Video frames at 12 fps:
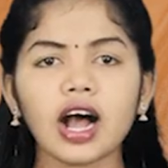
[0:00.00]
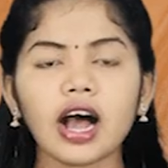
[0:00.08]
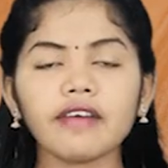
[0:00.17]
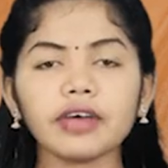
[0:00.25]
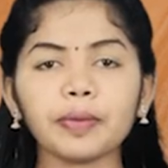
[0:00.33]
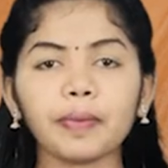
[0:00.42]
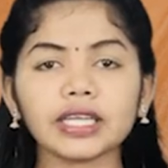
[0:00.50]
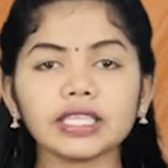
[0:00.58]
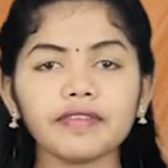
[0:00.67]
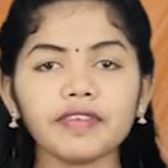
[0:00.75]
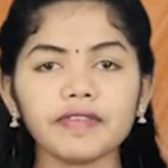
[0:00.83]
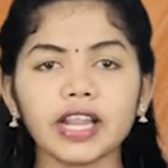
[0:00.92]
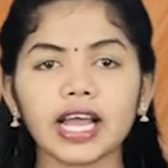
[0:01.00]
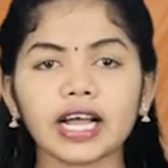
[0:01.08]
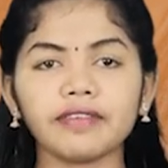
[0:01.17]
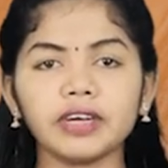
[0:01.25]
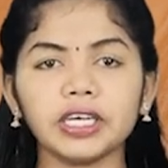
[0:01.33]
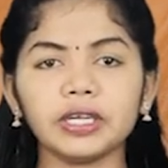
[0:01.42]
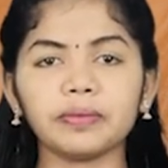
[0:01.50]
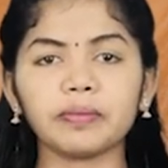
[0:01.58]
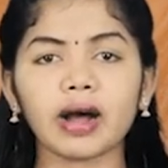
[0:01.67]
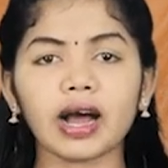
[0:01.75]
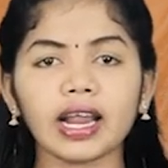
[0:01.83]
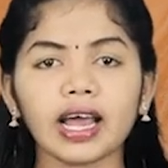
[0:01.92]
அவர் பதவி விலக வேண்டும்
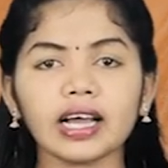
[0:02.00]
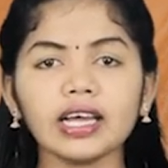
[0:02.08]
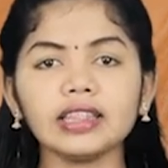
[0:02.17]
மாறாக